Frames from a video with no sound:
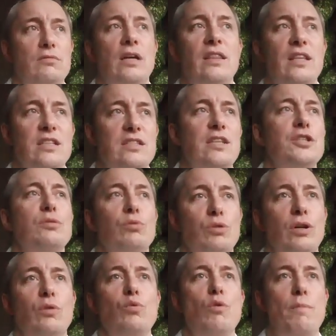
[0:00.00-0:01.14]
однозначно вот
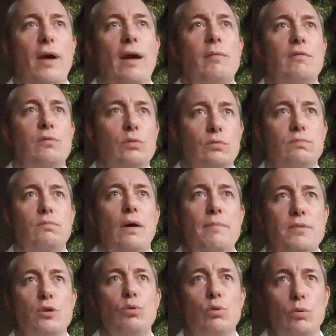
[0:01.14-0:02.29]
такую прямо вот
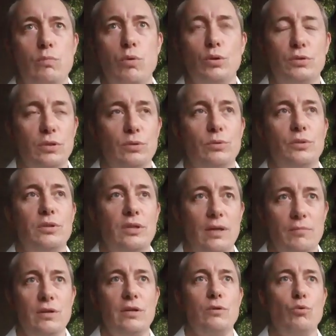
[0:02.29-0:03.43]
победу любой ценой
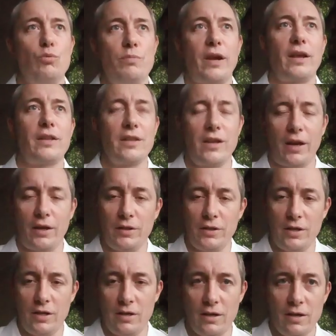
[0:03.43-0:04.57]
там или умереть на
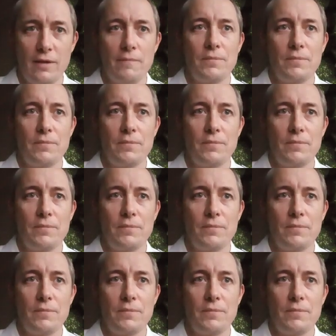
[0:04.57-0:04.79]
ринге или